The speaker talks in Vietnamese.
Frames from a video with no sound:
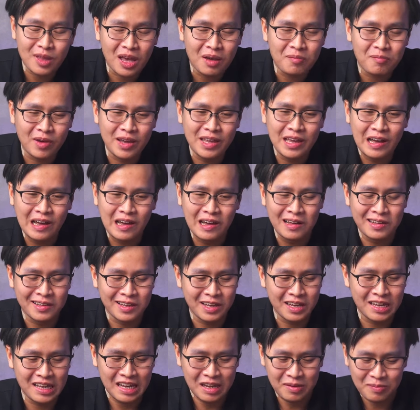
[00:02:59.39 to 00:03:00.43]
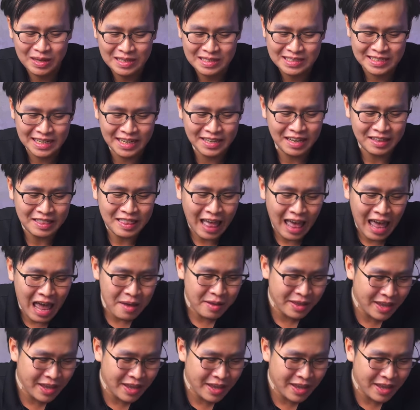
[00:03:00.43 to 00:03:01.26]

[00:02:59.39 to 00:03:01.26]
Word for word: Bây giờ thì mình sẽ diễn tả